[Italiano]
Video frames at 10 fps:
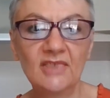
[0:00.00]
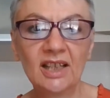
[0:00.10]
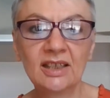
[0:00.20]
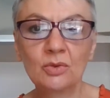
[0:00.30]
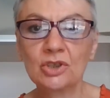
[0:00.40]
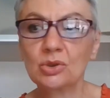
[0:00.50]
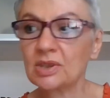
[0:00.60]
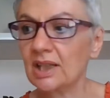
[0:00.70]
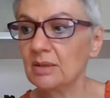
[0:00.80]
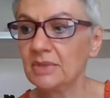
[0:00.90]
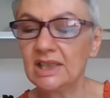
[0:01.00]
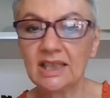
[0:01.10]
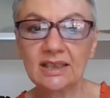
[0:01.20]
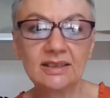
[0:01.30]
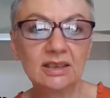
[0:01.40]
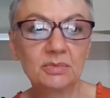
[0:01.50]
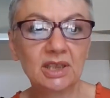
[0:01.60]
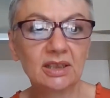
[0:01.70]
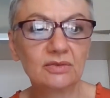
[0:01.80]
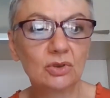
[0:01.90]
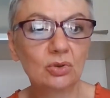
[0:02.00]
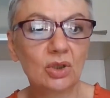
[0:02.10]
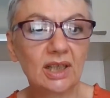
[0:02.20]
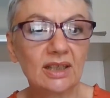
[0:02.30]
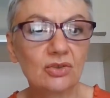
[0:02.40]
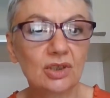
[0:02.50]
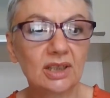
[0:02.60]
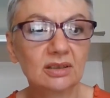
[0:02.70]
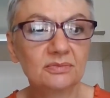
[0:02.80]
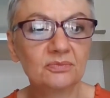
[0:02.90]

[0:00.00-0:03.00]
Anche questo tra le migliaia di libri che devo ancora leggere.